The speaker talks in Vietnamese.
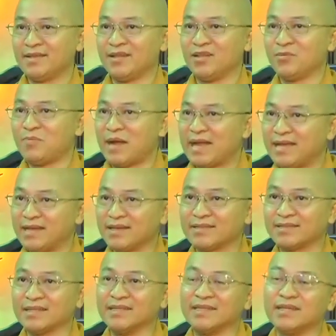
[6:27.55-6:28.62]
thì lúc ấy cái
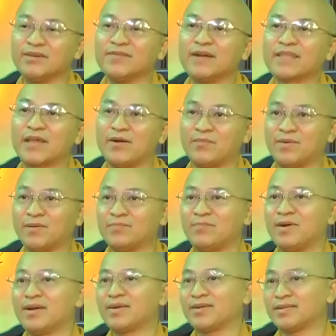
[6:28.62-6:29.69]
tình yêu vợ chồng đó,
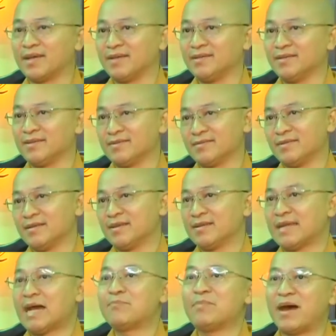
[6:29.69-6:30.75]
mới có thể được
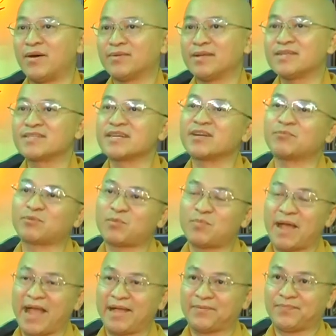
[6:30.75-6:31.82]
đảm bảo đến răng long tóc
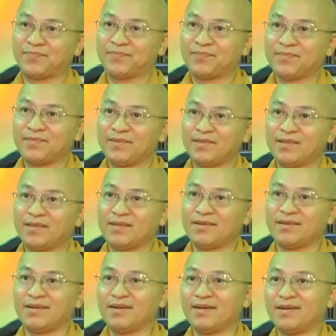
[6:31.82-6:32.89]
bạc
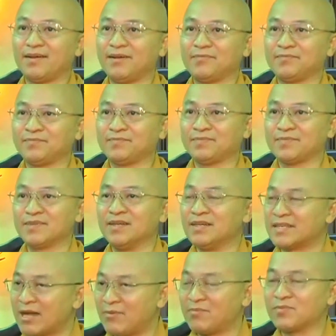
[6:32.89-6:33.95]
do đó
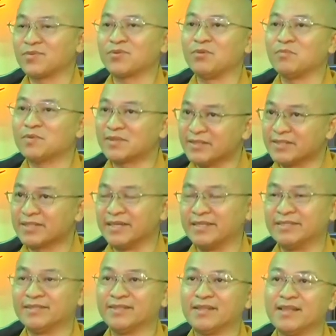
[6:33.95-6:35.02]
người chồng cũng tương
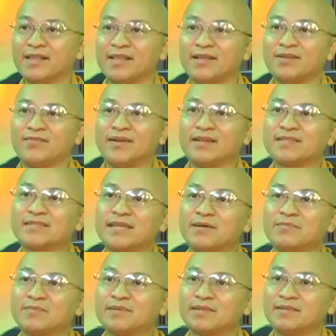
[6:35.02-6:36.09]
tự phải
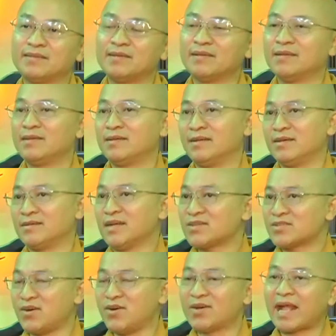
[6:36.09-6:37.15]
xem à,
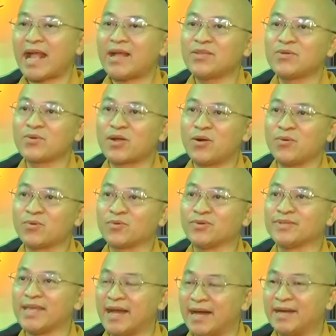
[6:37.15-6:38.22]
rất rõ các cái nhu cầu
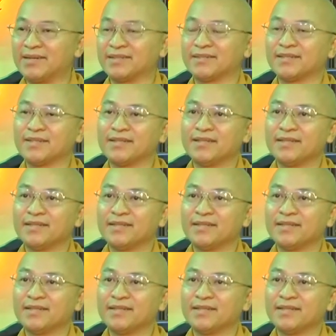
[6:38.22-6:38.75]
của vợ